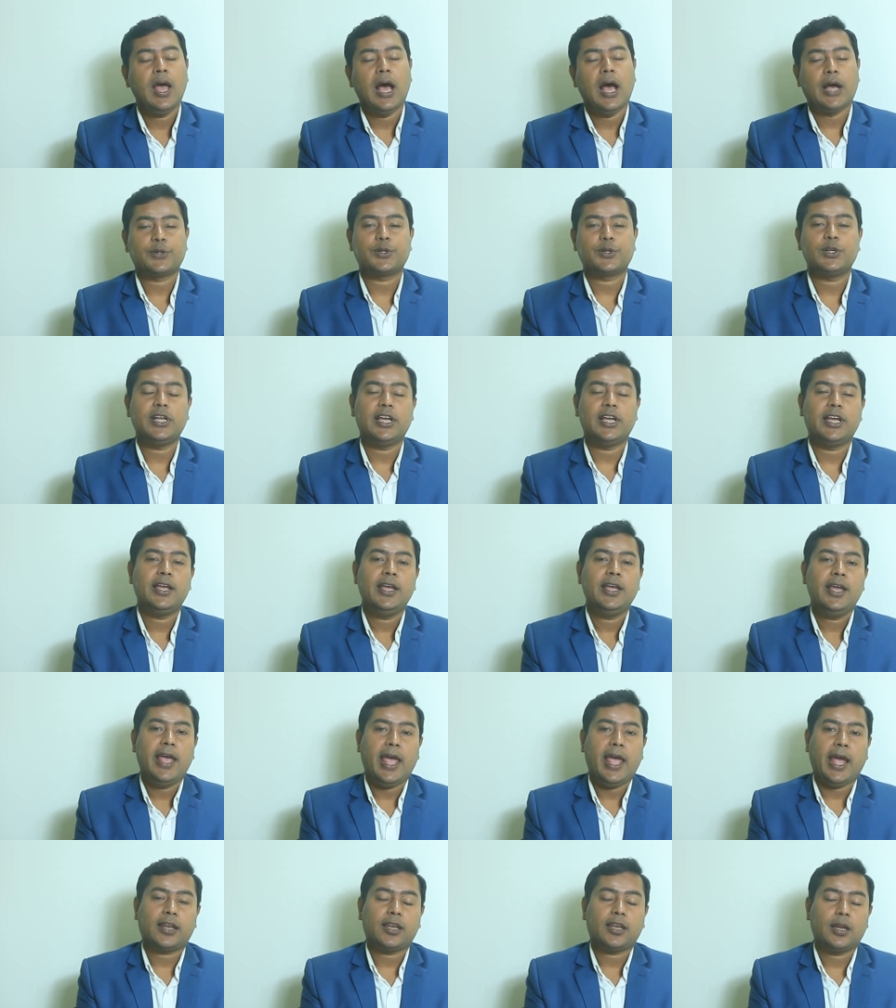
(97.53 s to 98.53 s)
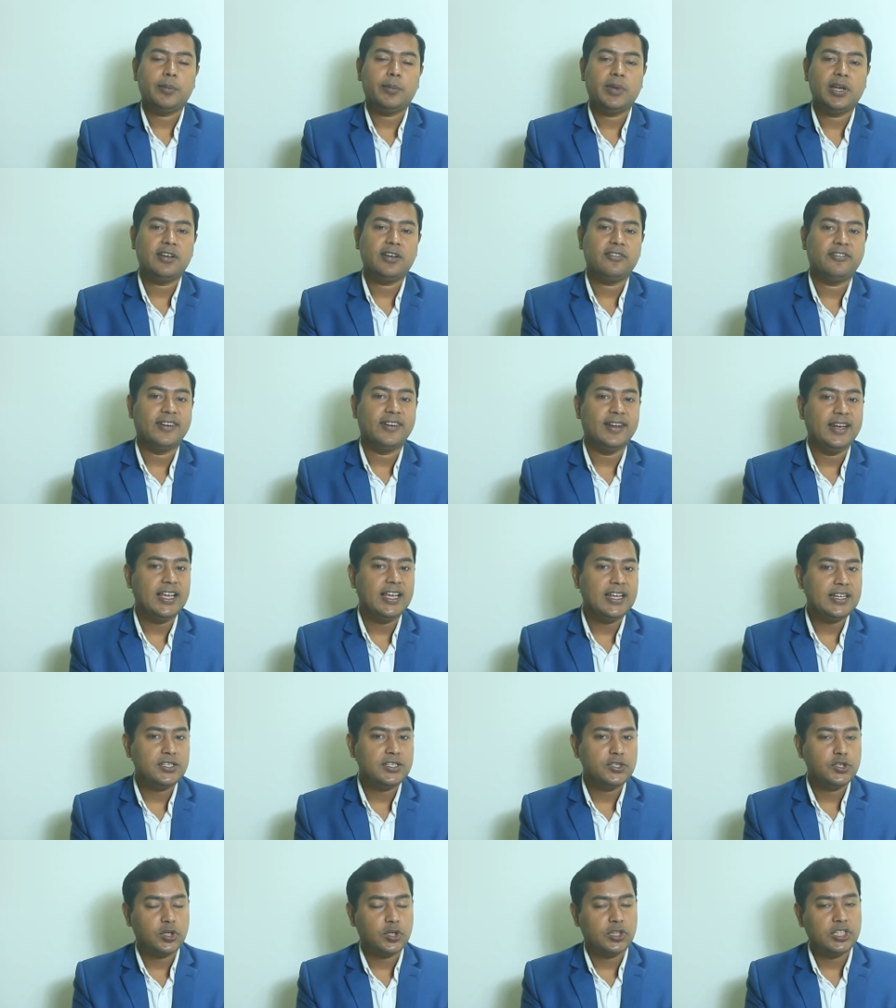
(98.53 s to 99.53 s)
আসলে একটা মেয়ের
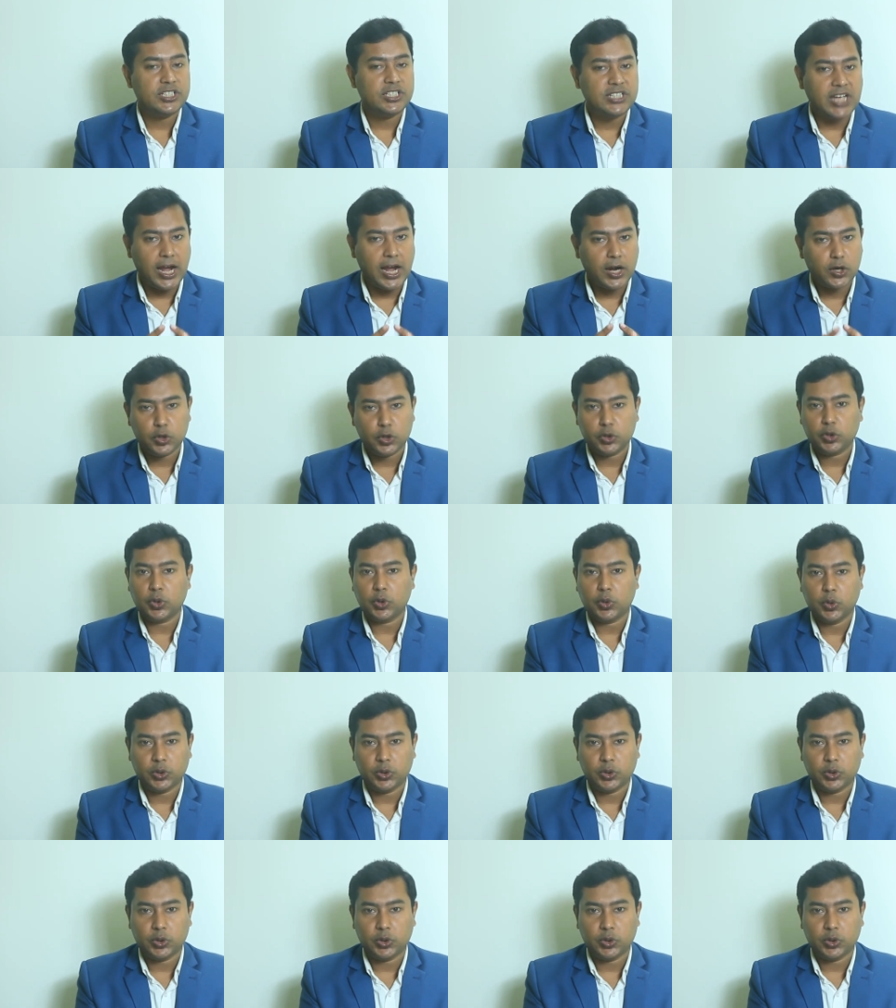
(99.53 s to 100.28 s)
ফিলিংস যদি জাগ্রত